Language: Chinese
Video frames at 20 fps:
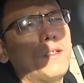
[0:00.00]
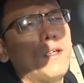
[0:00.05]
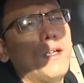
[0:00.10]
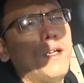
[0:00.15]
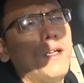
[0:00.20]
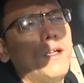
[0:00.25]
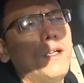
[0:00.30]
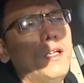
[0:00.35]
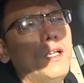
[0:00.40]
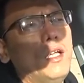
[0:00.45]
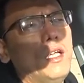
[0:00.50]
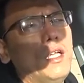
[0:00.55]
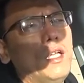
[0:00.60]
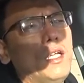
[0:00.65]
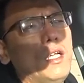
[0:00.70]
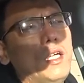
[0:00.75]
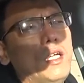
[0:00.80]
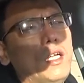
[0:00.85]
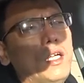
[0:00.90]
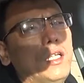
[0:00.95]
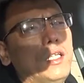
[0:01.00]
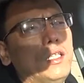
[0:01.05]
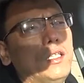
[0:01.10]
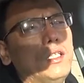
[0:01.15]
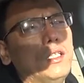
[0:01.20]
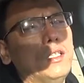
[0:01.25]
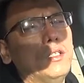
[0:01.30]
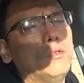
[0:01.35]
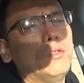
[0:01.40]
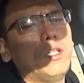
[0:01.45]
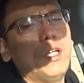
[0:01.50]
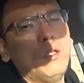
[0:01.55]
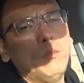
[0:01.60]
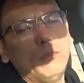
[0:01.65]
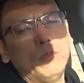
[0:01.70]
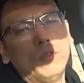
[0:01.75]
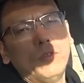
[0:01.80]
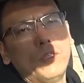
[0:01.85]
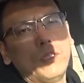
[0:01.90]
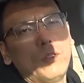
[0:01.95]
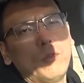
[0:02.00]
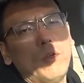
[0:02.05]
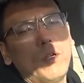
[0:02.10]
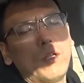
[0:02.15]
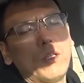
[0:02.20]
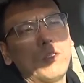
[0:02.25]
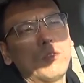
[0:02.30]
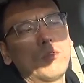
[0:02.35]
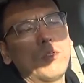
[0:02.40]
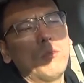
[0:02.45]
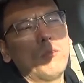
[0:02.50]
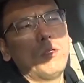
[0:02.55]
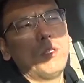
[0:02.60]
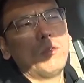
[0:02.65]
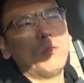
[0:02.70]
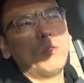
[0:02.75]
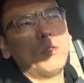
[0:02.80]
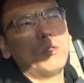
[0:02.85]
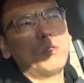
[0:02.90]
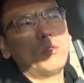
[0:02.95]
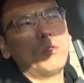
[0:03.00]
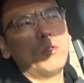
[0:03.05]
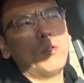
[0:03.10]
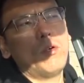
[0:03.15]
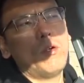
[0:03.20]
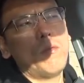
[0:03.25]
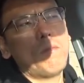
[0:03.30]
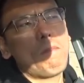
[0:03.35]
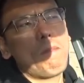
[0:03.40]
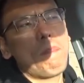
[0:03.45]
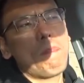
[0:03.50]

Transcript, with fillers: 在，呃轮胎部分这一块的一个装配，或者说